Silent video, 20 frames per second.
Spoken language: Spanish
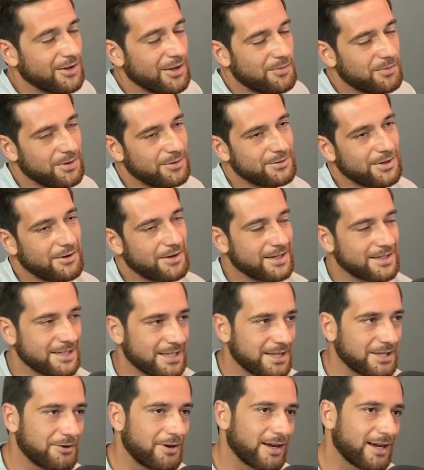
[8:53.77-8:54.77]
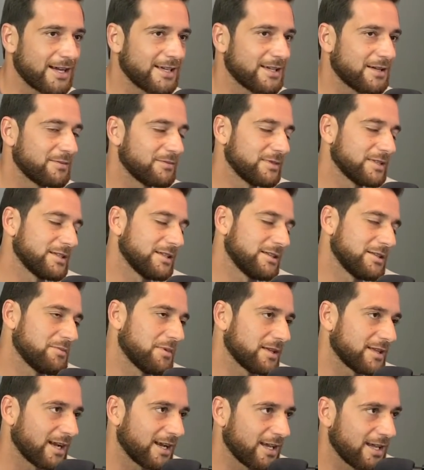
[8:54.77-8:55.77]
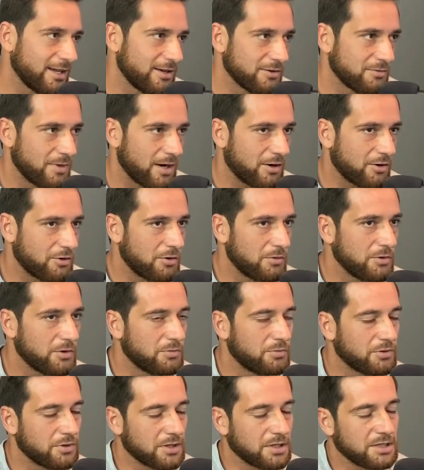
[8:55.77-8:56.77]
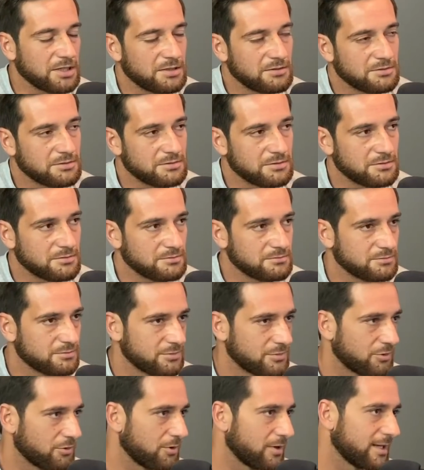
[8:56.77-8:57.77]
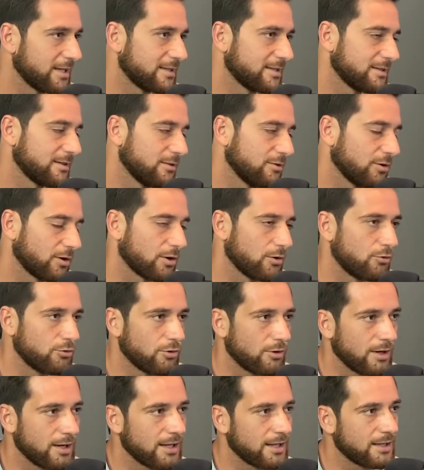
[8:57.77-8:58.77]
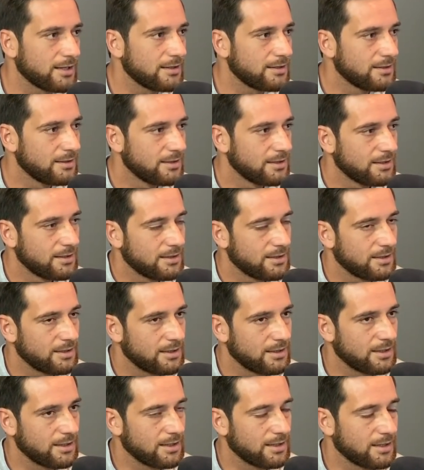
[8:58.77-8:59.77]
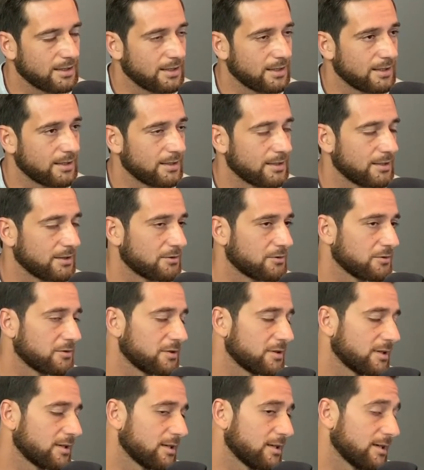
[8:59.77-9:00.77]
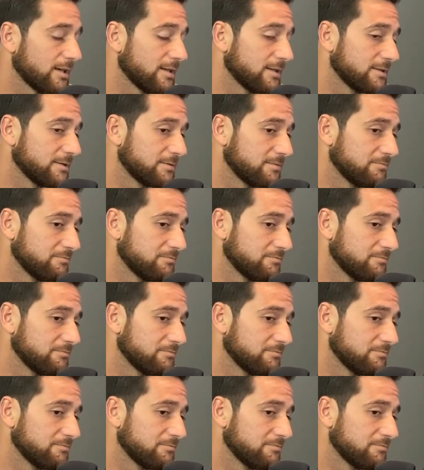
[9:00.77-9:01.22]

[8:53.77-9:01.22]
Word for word: después, una vez que ya estaba acá, ya me sentí más tranquilo, más cómodo, porque no, no es lo que uno lee. Eh, entonces,